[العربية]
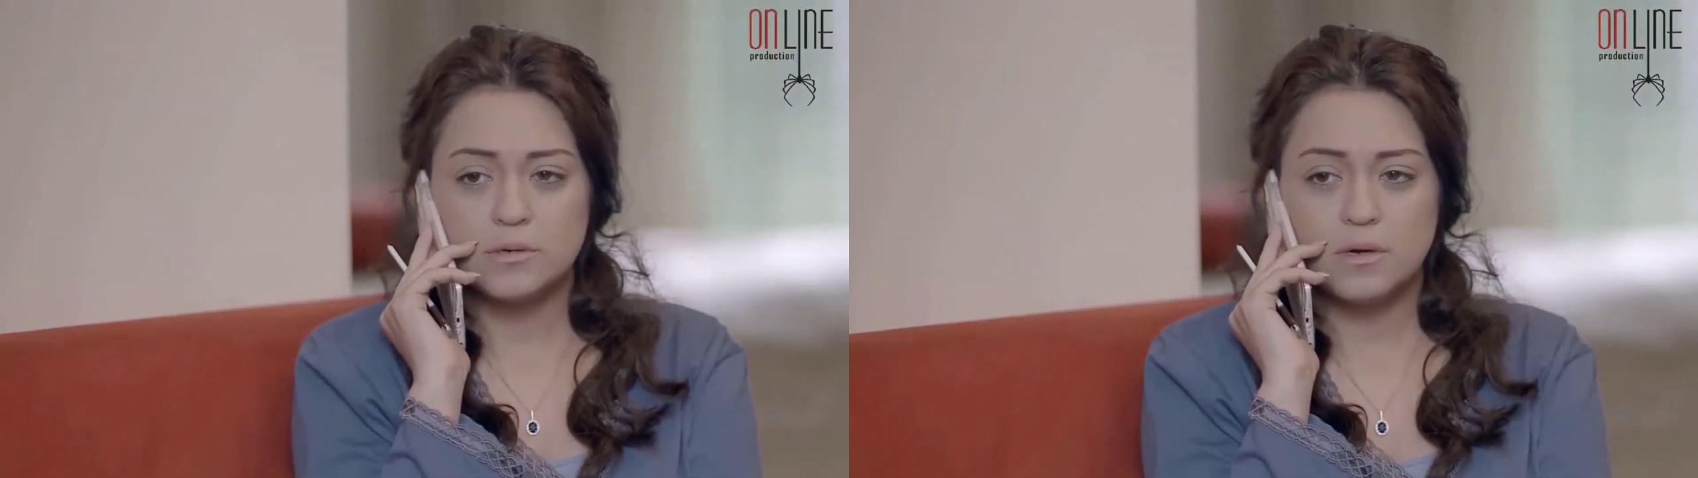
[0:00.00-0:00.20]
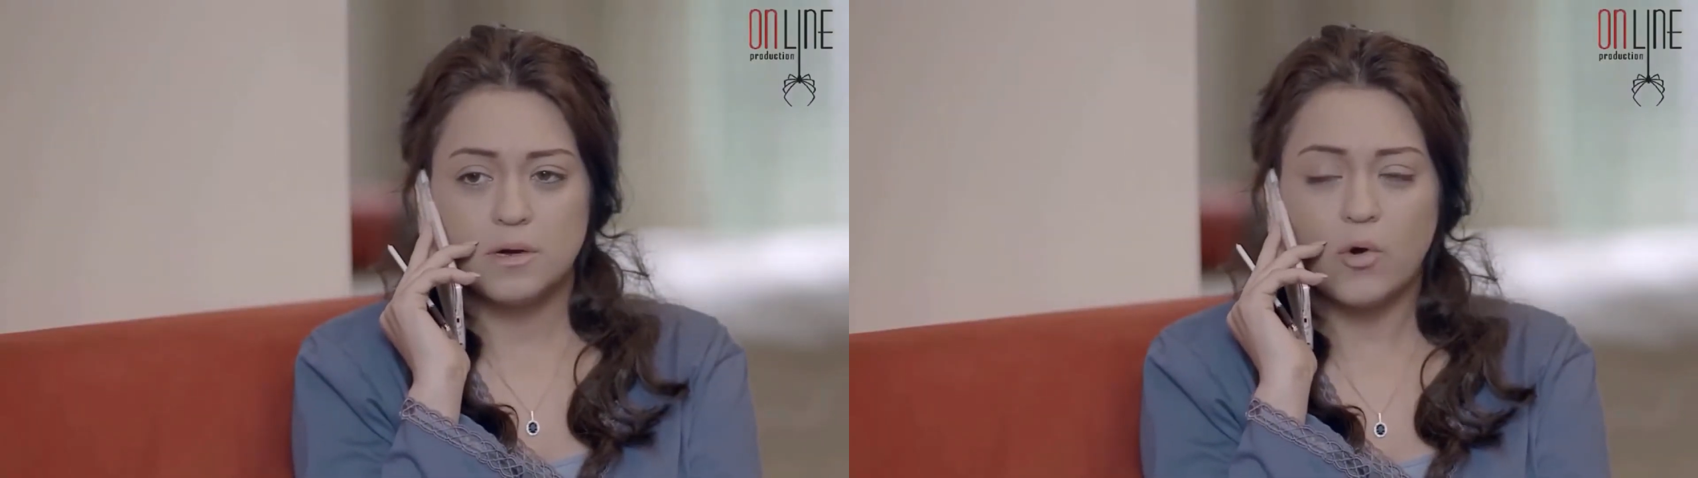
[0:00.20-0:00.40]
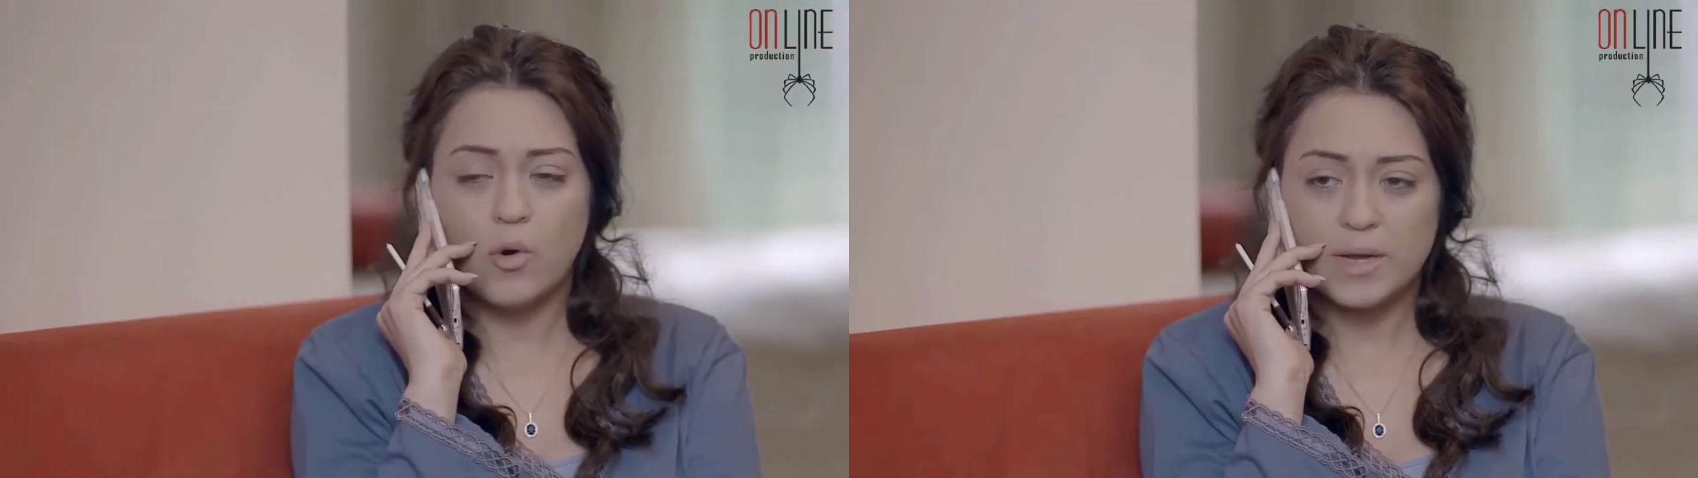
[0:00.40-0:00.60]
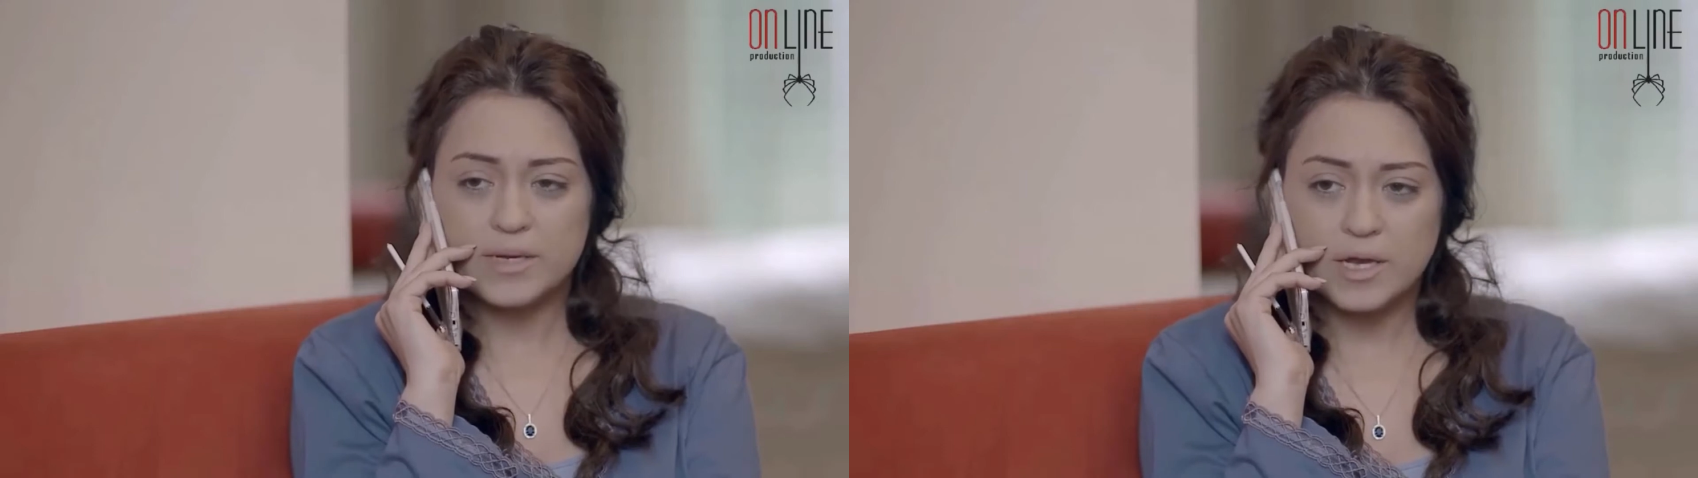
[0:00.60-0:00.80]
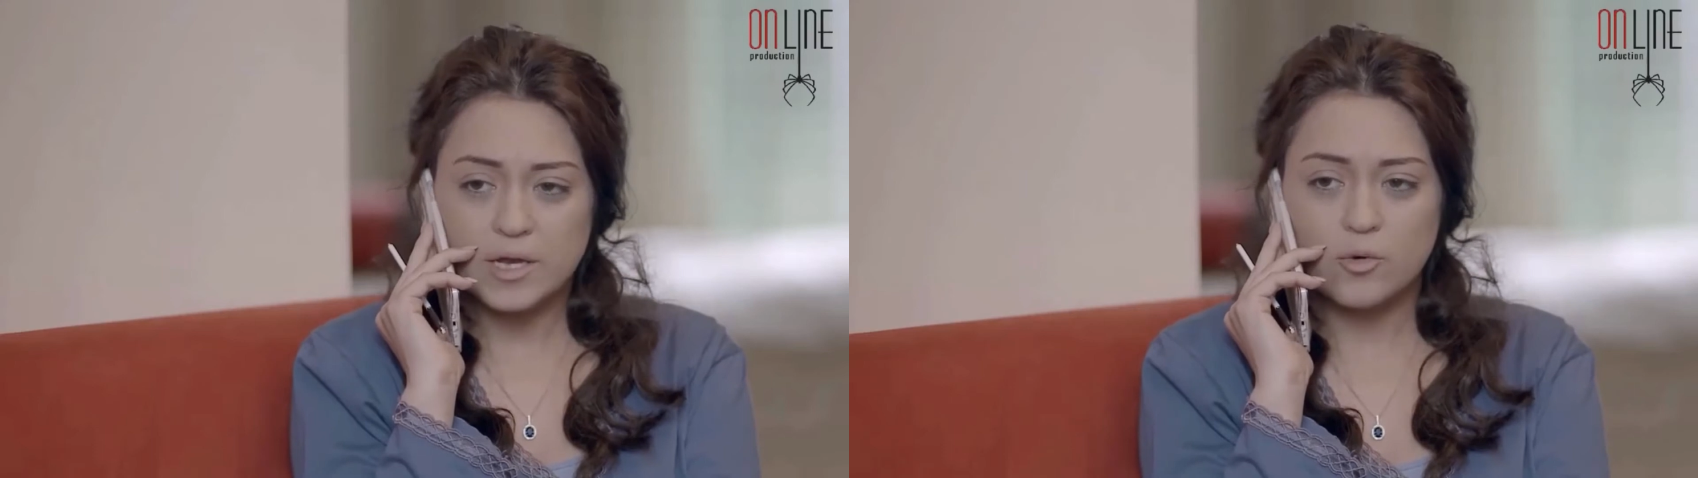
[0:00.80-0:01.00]
هو
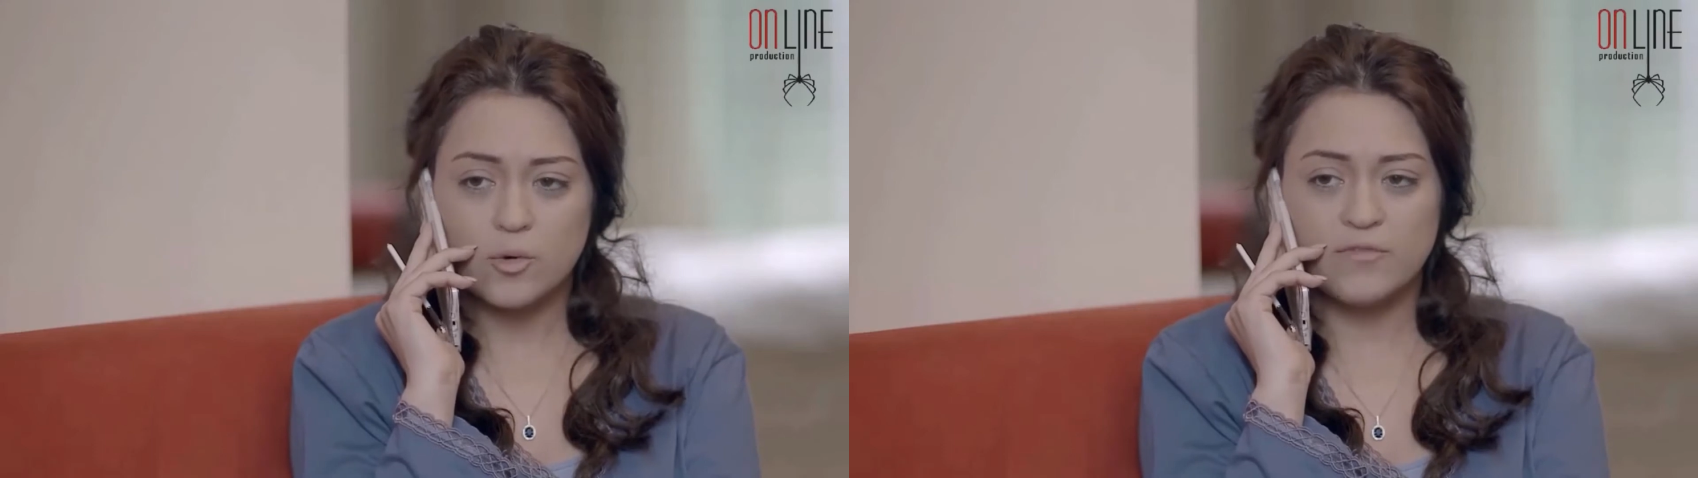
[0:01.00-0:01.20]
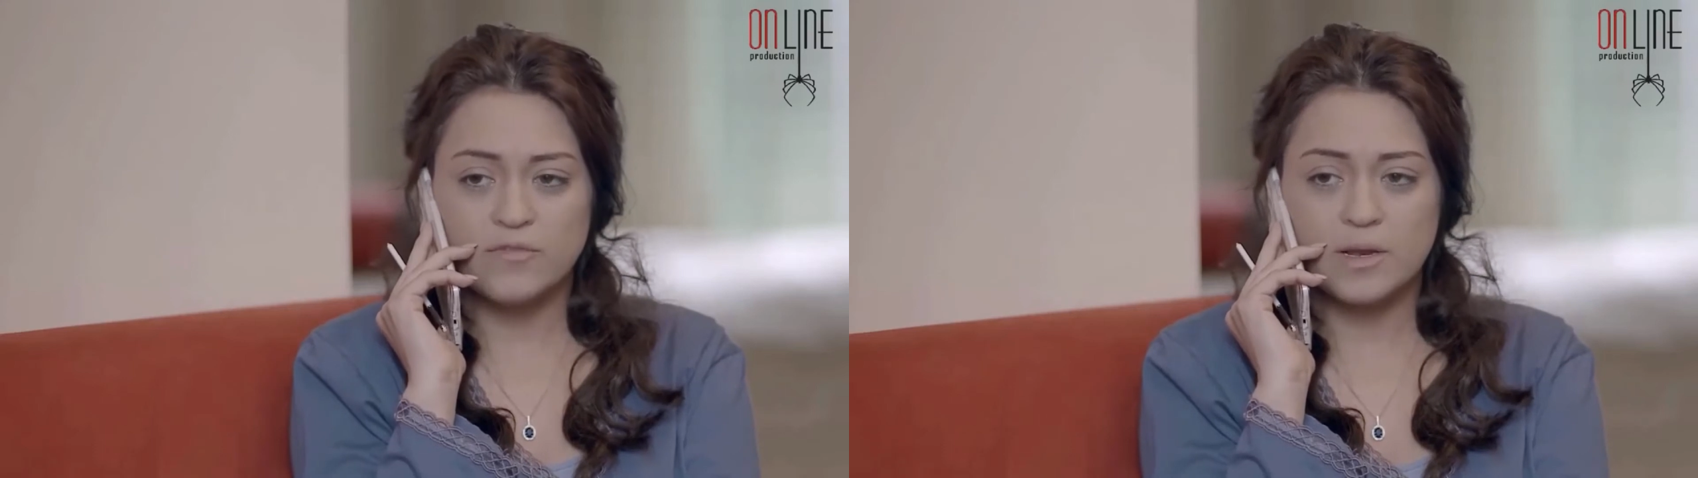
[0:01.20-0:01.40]
محتاج ان هو يفضل